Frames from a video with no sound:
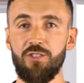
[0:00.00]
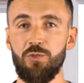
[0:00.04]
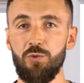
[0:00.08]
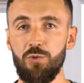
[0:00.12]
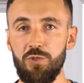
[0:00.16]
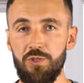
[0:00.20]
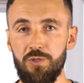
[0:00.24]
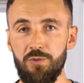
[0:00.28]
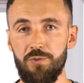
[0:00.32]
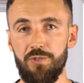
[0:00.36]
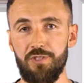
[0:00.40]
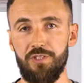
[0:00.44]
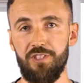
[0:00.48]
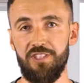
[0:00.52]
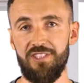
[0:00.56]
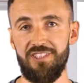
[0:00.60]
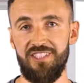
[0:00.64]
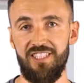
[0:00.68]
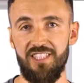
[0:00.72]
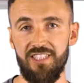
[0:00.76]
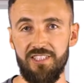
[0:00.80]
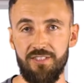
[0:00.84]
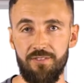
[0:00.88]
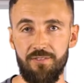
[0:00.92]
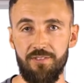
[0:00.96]
отсутствует
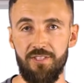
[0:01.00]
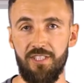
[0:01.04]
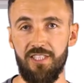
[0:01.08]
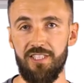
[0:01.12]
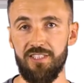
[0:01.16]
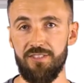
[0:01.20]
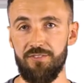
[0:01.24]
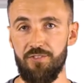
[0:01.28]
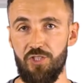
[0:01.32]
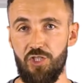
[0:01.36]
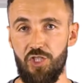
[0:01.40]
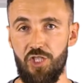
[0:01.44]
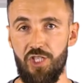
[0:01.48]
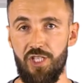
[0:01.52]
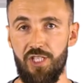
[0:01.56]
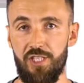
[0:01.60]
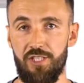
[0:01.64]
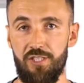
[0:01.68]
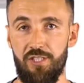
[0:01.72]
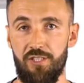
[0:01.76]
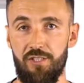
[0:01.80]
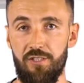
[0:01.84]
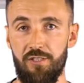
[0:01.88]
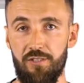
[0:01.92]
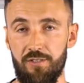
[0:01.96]
естественное
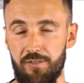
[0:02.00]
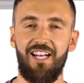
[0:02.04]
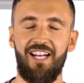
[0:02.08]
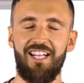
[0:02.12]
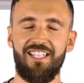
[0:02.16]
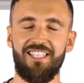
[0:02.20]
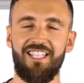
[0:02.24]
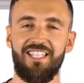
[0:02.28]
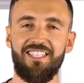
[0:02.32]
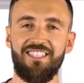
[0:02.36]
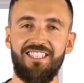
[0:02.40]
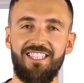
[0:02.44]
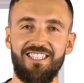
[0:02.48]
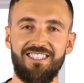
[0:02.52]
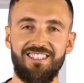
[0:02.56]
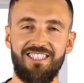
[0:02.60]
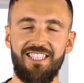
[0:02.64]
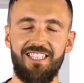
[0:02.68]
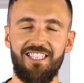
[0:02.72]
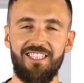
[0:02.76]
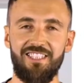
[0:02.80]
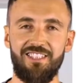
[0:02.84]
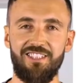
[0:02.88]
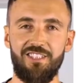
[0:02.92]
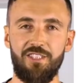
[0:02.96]
освещение. А когда
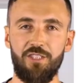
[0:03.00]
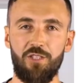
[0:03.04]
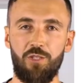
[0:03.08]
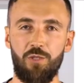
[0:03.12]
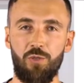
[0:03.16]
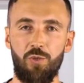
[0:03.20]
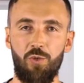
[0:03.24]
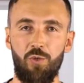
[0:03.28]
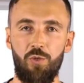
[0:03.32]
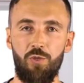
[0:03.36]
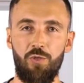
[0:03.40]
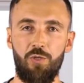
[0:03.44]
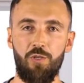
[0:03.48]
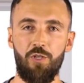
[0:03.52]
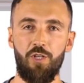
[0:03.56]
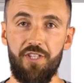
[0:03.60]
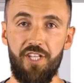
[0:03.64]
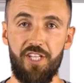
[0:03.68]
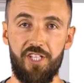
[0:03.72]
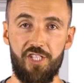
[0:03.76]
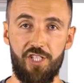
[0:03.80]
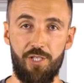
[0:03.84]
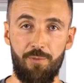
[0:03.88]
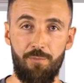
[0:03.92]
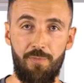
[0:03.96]
стоит стекло,
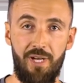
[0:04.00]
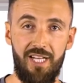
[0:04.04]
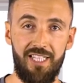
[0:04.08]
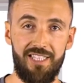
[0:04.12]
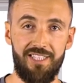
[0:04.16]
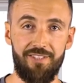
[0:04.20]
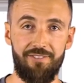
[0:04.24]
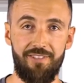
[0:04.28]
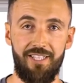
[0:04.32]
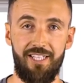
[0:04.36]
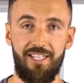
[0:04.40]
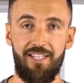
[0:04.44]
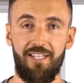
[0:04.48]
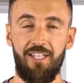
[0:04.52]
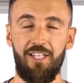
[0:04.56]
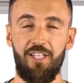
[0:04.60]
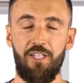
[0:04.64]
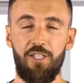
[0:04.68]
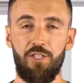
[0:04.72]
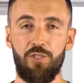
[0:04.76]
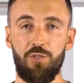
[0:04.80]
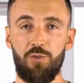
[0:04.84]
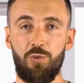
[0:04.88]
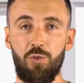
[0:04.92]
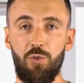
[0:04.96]
даже матовое,
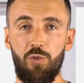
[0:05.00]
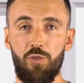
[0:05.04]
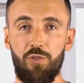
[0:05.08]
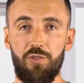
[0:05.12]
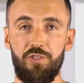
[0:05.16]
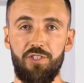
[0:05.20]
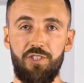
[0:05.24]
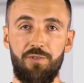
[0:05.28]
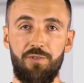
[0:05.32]
то